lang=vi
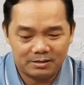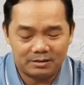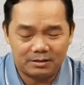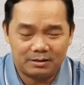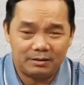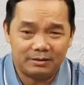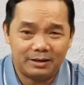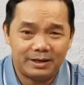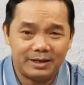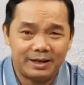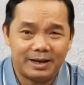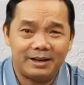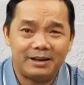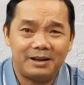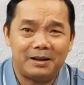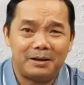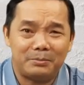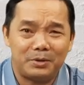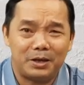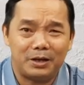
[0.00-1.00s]
Đừng có thấy ai
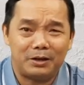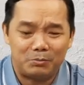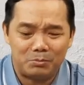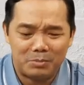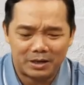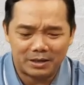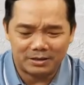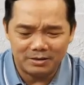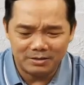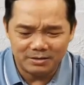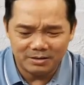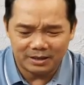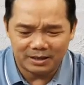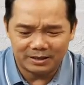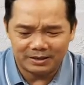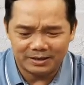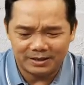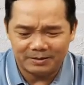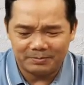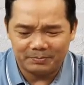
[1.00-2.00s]
làm gì cũng bắt chước
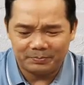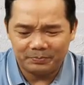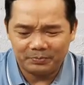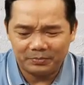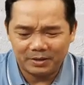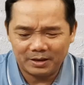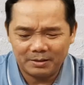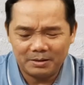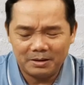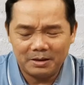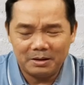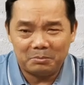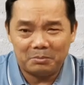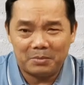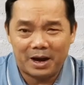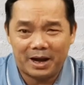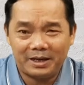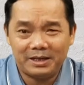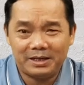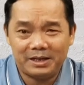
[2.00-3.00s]
anh chị em.
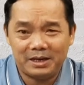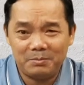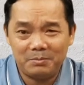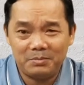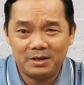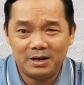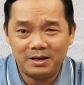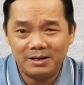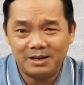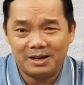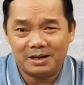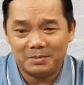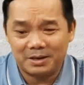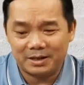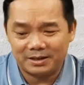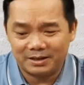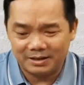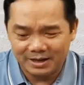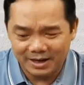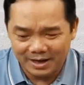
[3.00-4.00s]
Mà hãy kiểm chứng lại
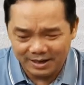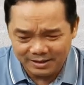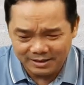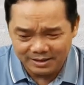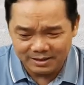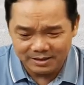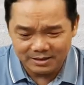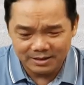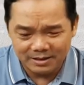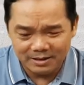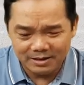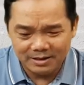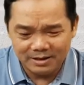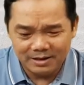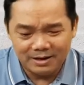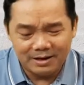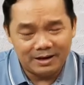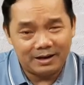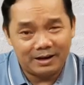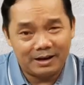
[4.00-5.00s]
bằng Kinh Thánh.
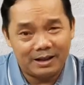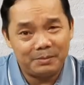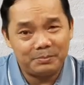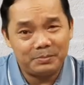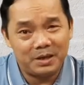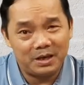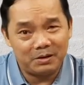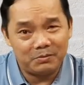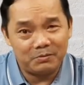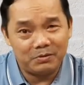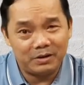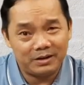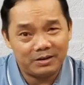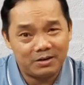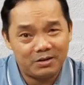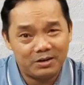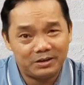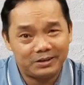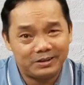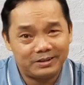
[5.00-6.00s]
Làm gì cũng phải
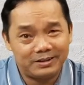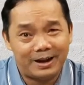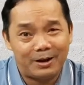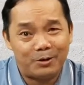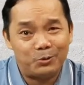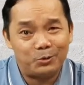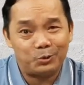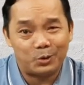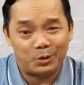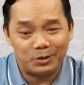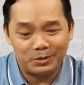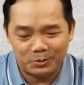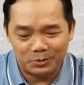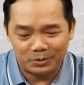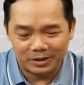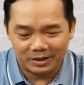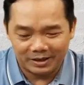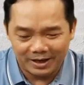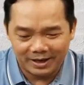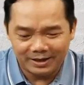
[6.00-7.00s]
có cái sự hậu thuẫn của
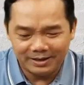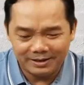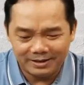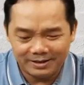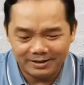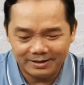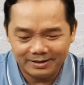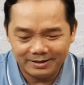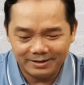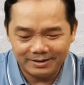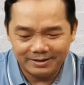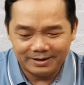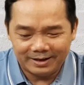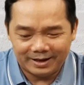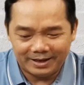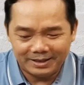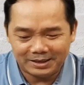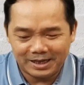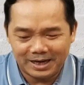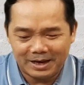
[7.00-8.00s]
Kinh Thánh.
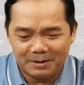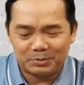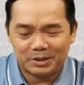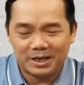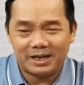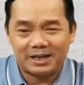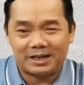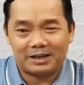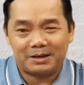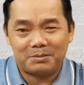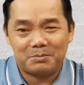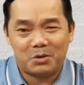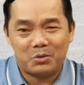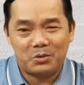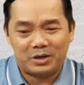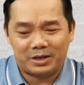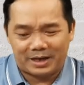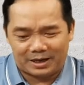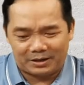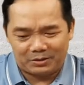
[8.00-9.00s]
Hãy xem xét là cái
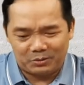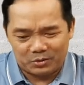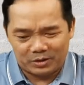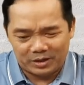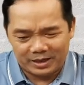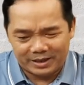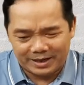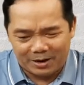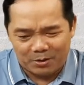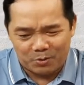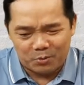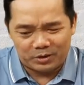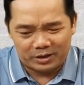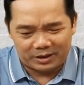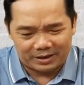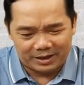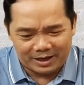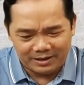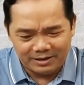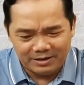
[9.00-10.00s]
bối cảnh của cái câu
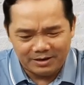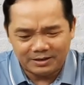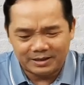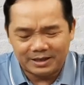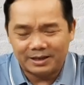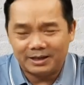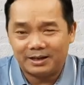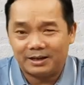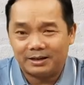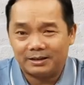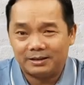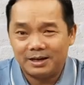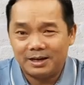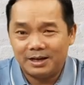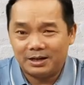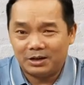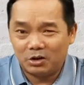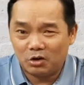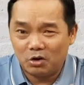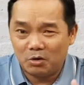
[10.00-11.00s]
Kinh Thánh đó chẳng hạn.
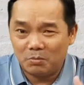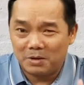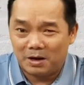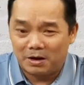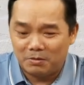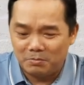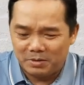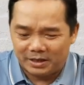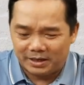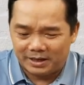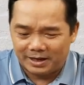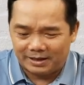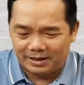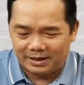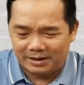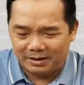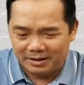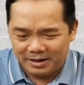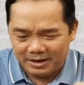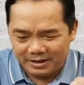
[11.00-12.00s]
Nó có bảo mình rằng
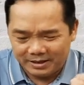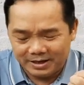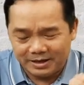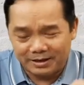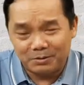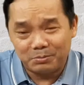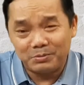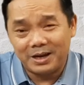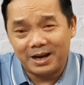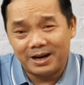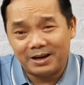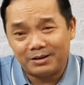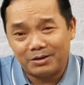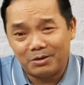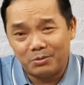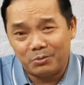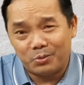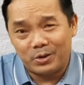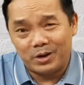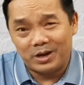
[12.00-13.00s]
là cơ đốc nhân
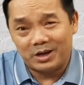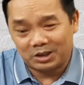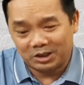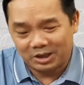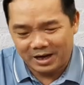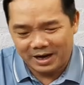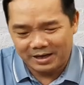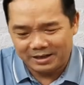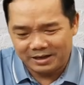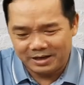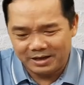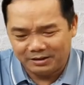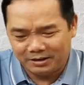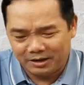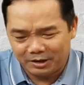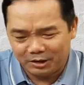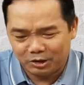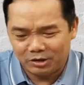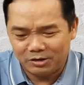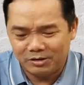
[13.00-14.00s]
có quyền sai khiến
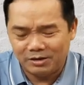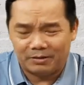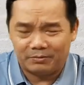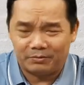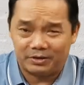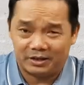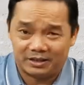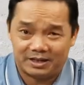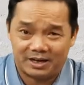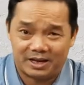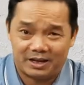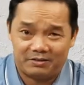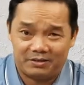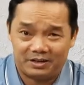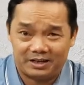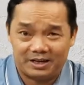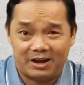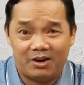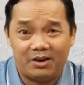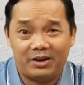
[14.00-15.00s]
thiên sứ làm việc này,
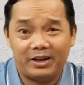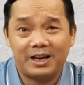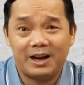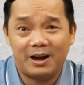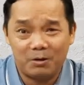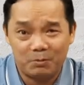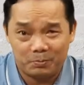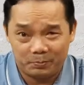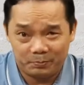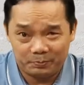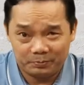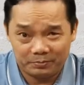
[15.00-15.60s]
việc nọ hay không.